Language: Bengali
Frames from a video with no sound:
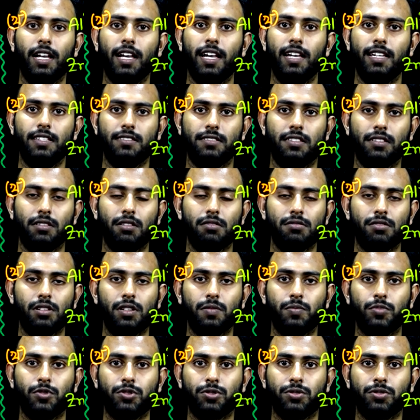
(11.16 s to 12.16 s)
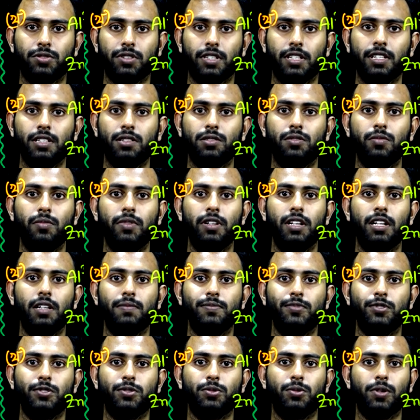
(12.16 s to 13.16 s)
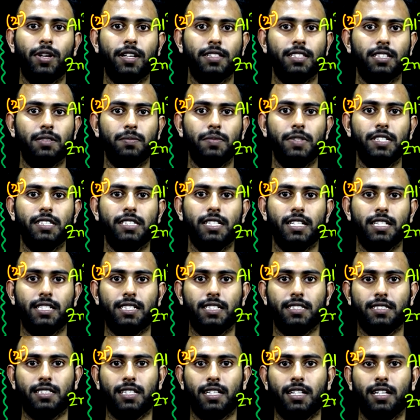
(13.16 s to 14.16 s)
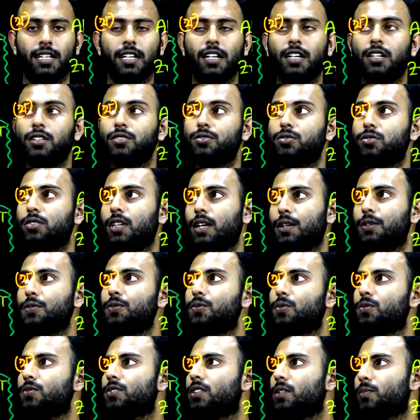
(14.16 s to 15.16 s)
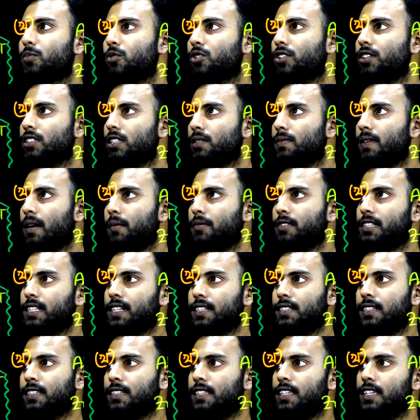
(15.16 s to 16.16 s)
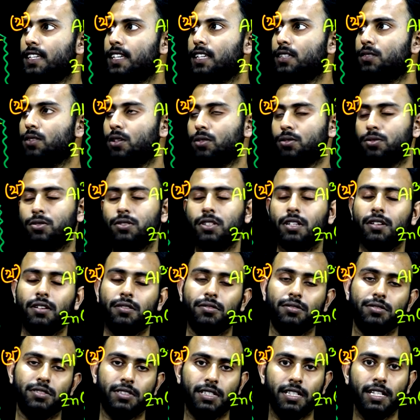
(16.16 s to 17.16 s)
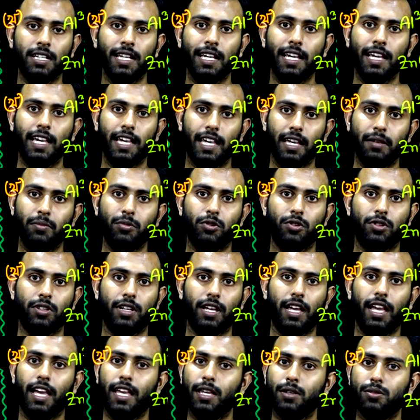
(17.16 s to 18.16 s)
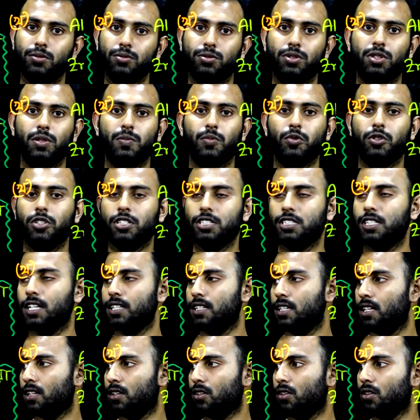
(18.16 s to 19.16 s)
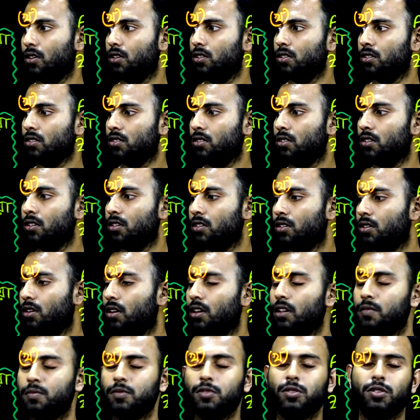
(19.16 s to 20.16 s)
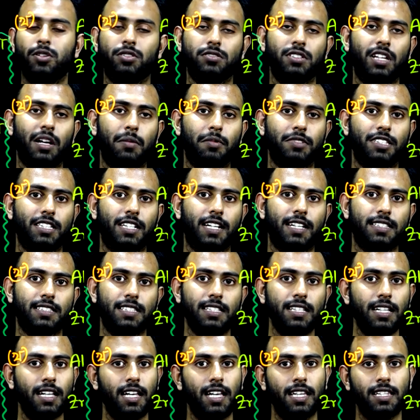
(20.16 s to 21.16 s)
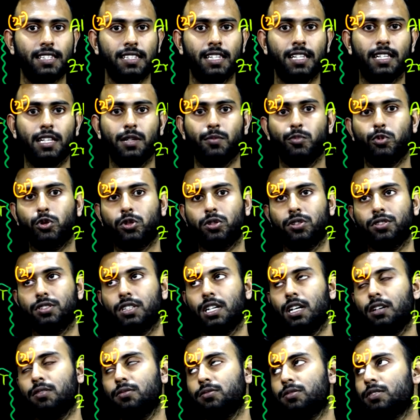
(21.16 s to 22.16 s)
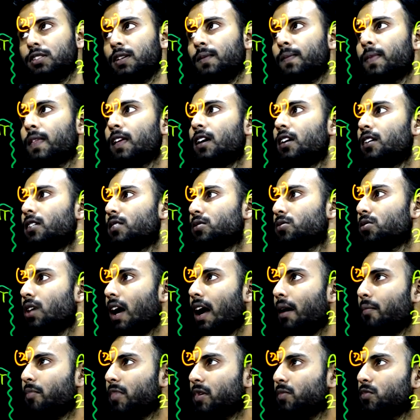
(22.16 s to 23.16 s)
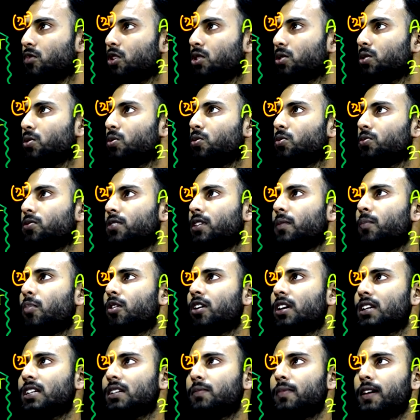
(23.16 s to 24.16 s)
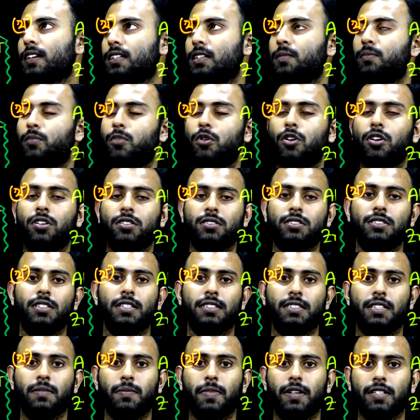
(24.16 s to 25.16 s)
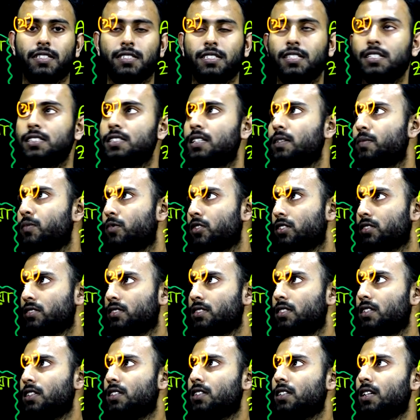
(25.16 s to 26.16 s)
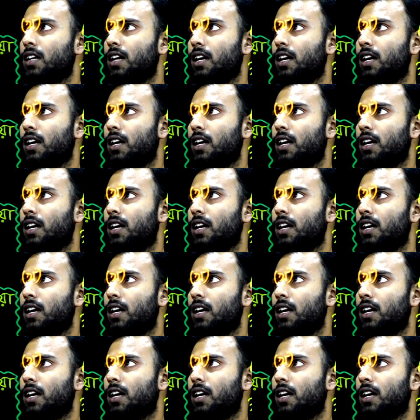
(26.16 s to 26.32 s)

এই সৃজনশীল প্রশ্নটি কুমিল্লাপুর দুই হাজার বিশে এসেছে সো দেখো উদ্দীপক হিসেবে আমাদের কাছে কি কি তথ্য দেওয়া হচ্ছে এবং এই উদ্দীপকের সাথে ক খ গ এবং ঘতে আমাদের কাছে কি কি প্রশ্ন চাওয়া হচ্ছে তো আমরা মূলত উদ্দীপক হিসেবে একটা বক্স দেখতে পাচ্ছি যে বক্সের